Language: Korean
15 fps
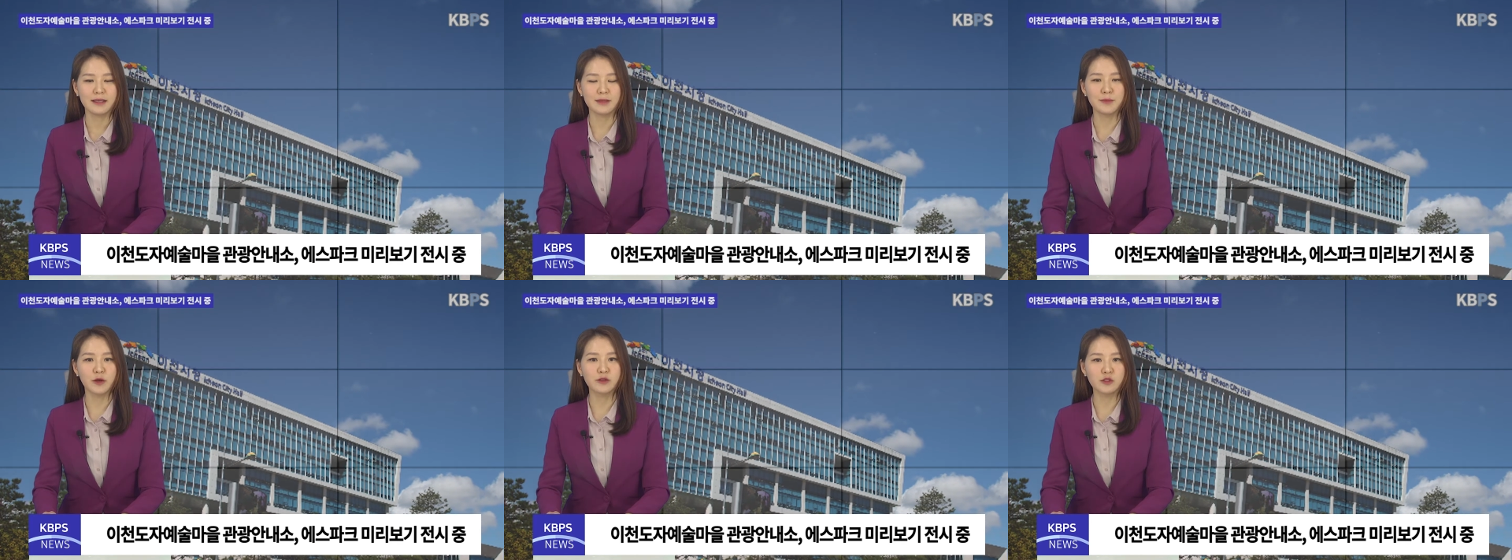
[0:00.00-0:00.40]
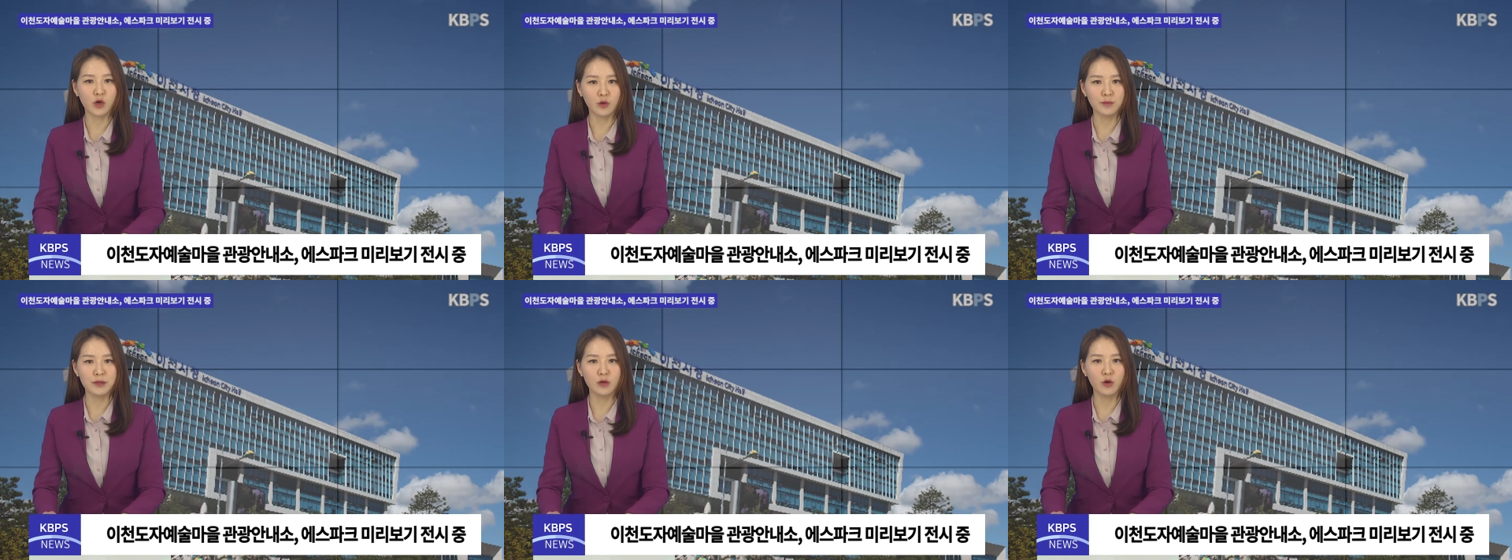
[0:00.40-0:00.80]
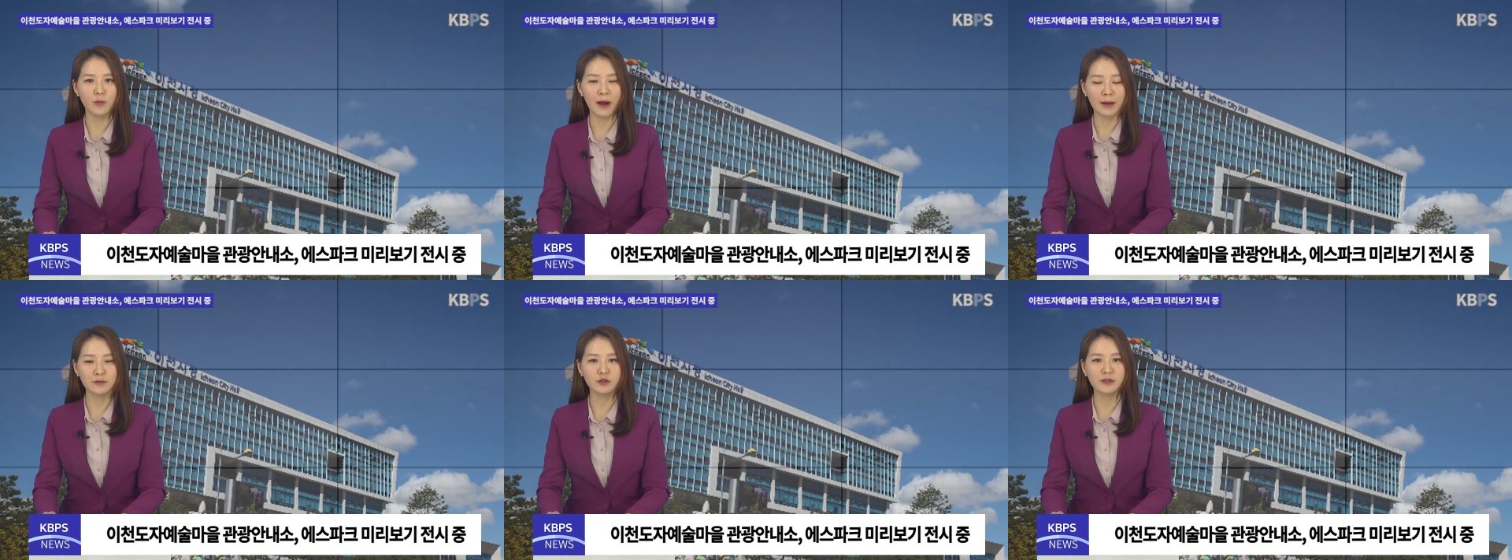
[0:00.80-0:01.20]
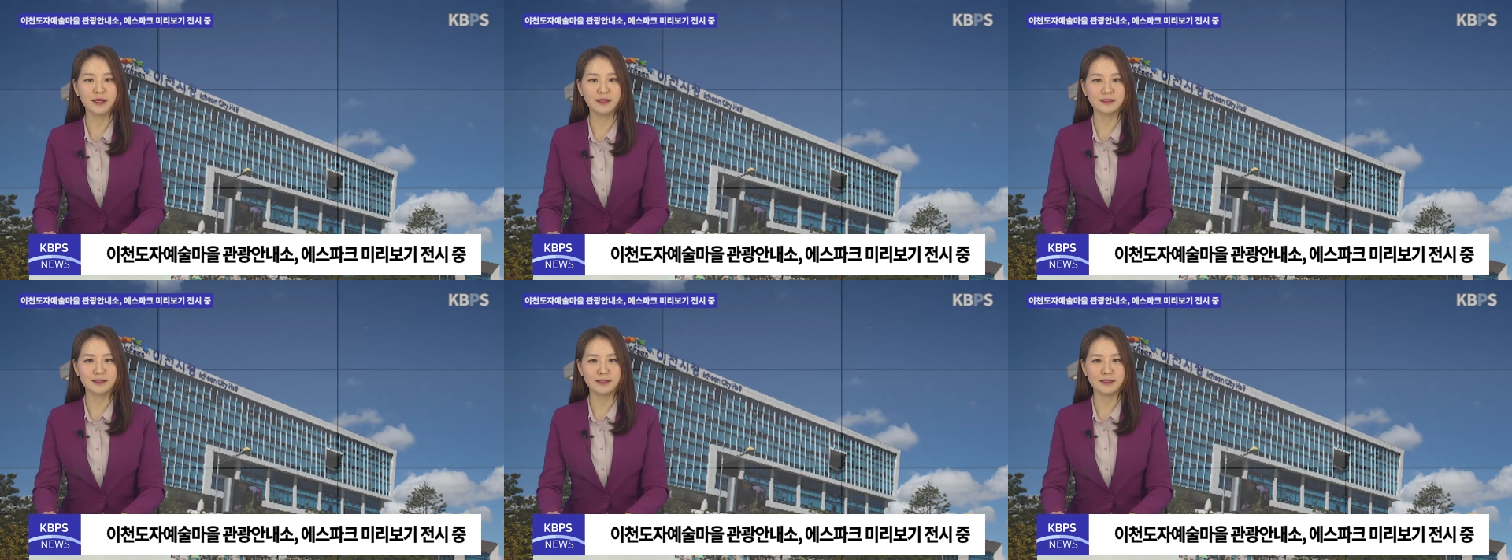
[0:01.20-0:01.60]
이번 정비로
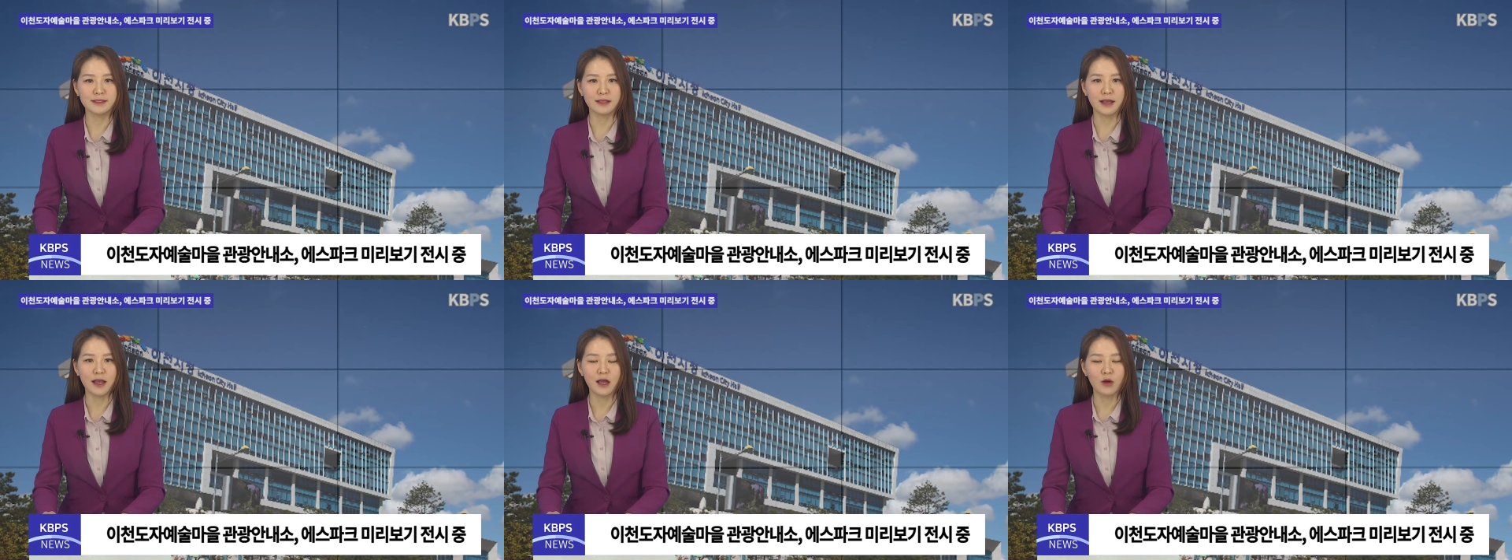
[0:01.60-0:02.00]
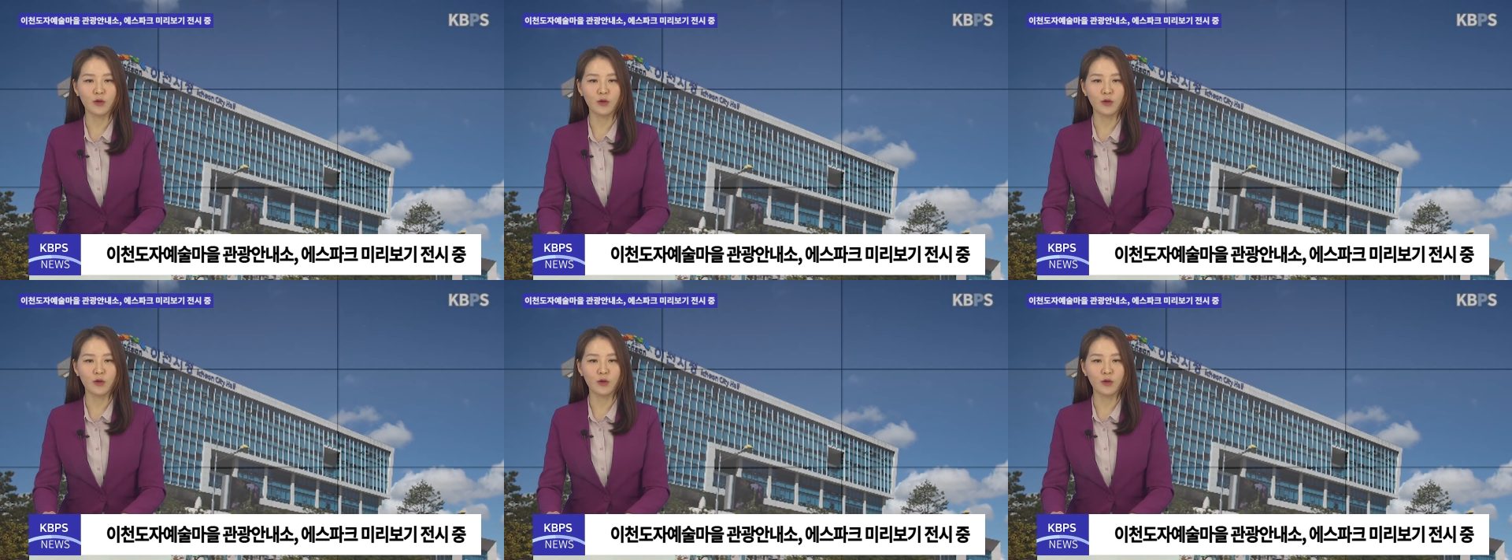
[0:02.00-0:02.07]
방문객들은